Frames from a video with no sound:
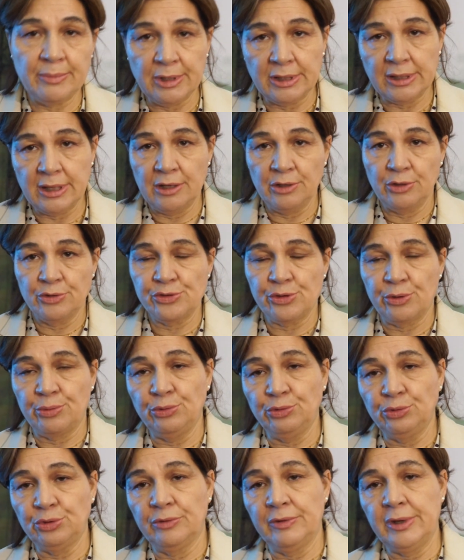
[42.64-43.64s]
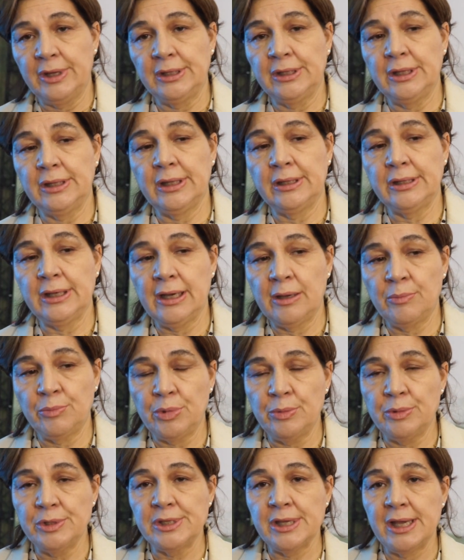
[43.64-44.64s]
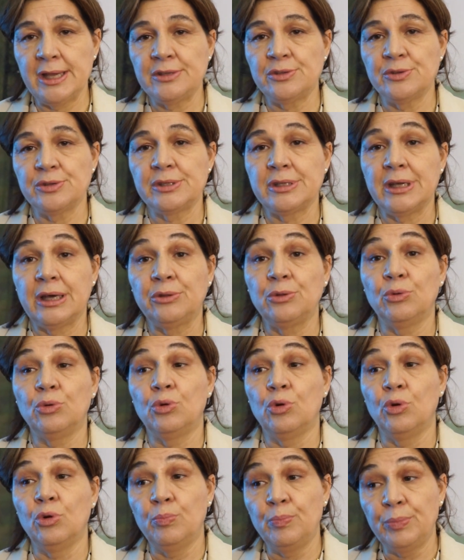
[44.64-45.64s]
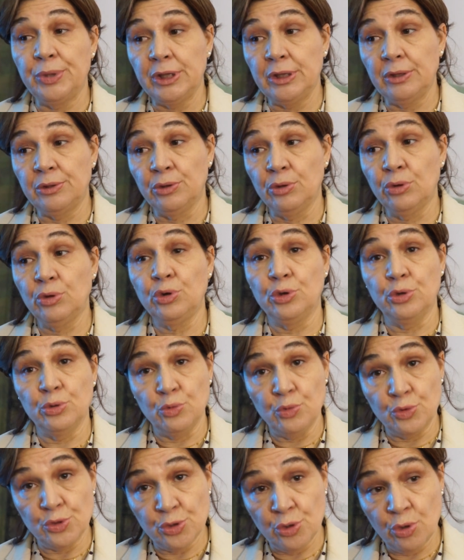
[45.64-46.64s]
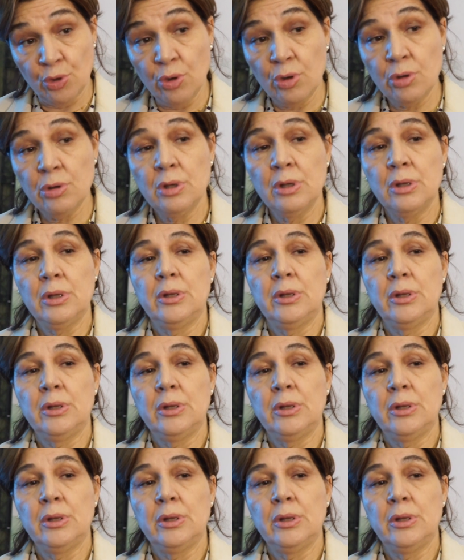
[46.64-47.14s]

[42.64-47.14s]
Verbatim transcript: perché il nostro punto vendita di Campi Bisenzio è stato colpito, chiuso